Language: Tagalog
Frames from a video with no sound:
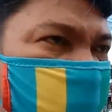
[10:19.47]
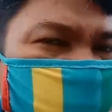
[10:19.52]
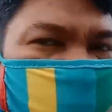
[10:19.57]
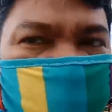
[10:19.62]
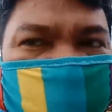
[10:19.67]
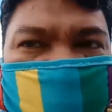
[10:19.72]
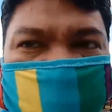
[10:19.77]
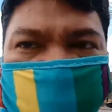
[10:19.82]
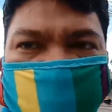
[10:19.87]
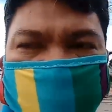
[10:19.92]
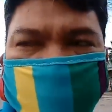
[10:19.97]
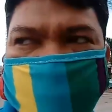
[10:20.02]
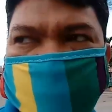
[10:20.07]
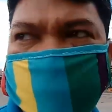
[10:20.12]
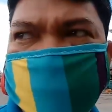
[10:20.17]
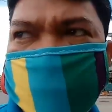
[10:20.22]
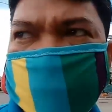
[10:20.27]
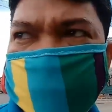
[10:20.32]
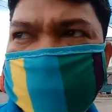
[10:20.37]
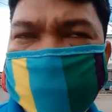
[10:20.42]
and mamaya
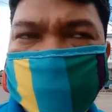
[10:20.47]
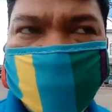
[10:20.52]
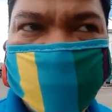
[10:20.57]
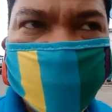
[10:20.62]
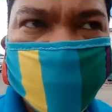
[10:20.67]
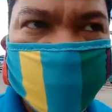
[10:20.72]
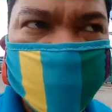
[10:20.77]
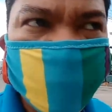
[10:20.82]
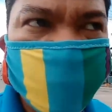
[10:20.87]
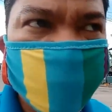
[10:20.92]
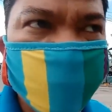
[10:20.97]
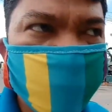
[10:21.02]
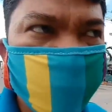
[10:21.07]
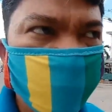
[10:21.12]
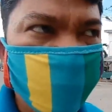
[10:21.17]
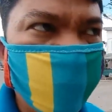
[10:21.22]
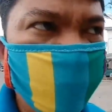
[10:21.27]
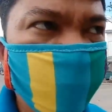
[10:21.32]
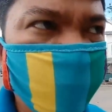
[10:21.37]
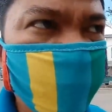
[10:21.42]
siguro 4
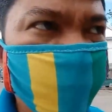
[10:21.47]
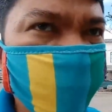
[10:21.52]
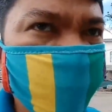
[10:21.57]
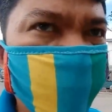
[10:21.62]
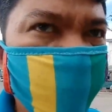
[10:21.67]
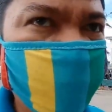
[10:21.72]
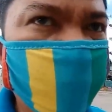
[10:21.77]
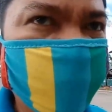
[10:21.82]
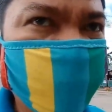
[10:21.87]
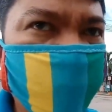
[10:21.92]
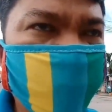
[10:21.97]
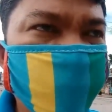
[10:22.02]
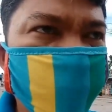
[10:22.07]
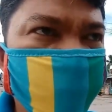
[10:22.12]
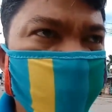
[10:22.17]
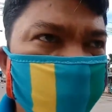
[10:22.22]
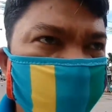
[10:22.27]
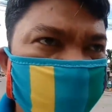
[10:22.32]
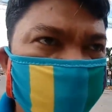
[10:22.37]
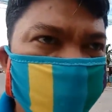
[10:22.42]
uh, babalik na ako
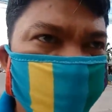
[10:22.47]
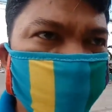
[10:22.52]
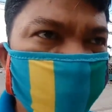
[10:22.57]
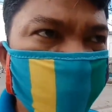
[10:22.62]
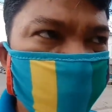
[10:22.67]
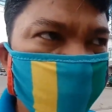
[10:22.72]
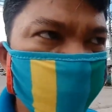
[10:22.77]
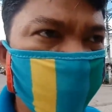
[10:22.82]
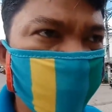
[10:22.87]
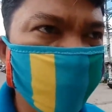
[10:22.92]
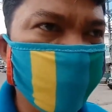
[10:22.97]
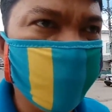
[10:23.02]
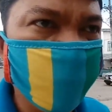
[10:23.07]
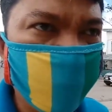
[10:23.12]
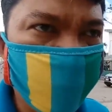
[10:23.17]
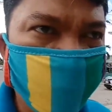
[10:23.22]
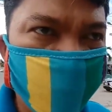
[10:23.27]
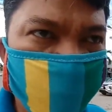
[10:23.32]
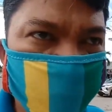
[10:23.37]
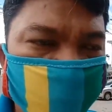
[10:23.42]
ng Katbalogan or
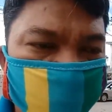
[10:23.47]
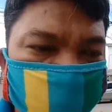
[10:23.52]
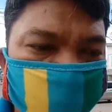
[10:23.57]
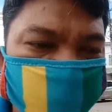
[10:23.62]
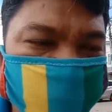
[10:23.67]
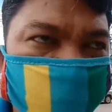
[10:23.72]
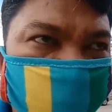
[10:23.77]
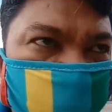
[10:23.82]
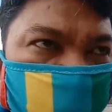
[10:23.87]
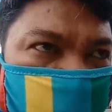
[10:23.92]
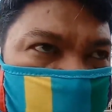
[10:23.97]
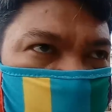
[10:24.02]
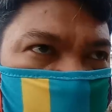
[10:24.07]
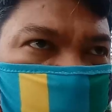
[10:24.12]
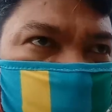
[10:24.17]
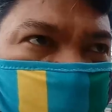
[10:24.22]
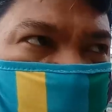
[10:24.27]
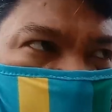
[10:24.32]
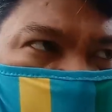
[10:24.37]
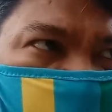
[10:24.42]
3 or
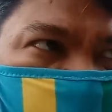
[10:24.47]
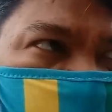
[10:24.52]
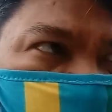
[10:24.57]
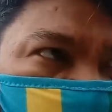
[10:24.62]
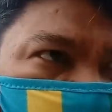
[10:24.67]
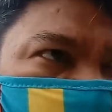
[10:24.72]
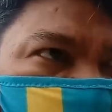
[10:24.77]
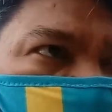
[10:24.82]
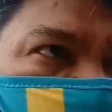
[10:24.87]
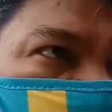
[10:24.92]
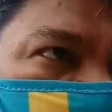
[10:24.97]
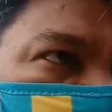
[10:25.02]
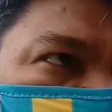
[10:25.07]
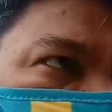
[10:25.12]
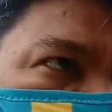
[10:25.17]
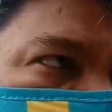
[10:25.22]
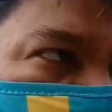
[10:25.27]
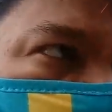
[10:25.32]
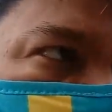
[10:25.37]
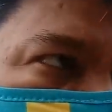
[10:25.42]
4 para hindi na siya
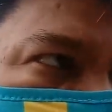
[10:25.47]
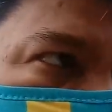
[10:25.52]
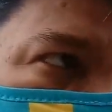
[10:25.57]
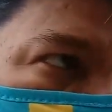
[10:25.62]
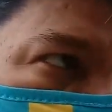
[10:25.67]
masyado